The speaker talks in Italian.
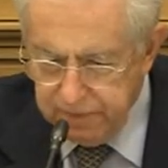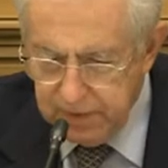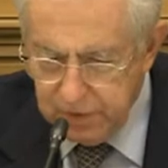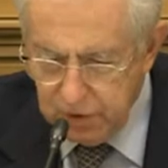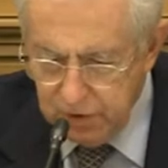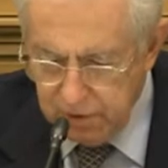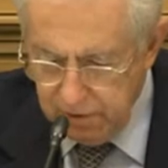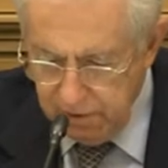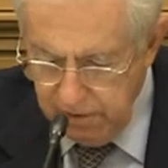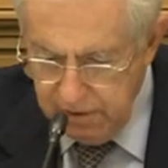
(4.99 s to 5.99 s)

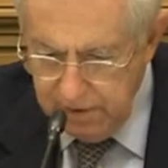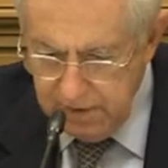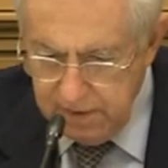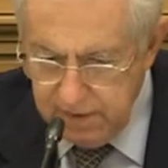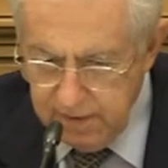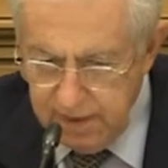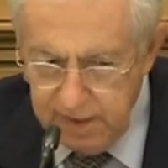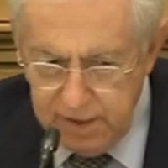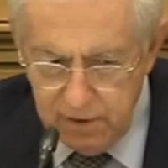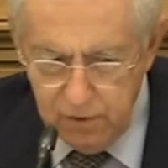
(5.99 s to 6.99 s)
tesoro
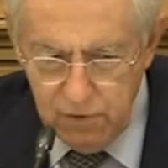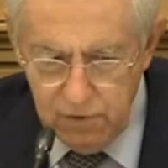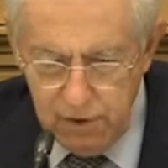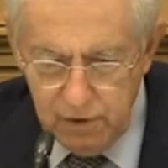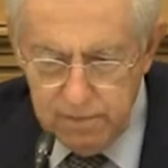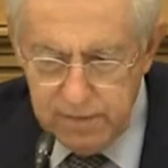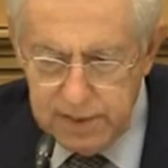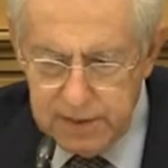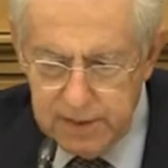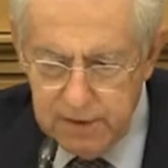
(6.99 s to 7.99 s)
degli errori
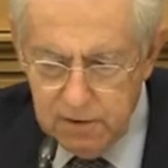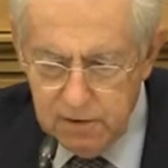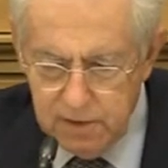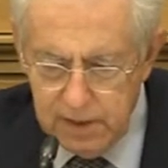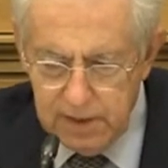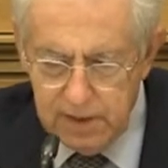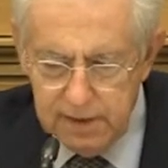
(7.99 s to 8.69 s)
commessi allora,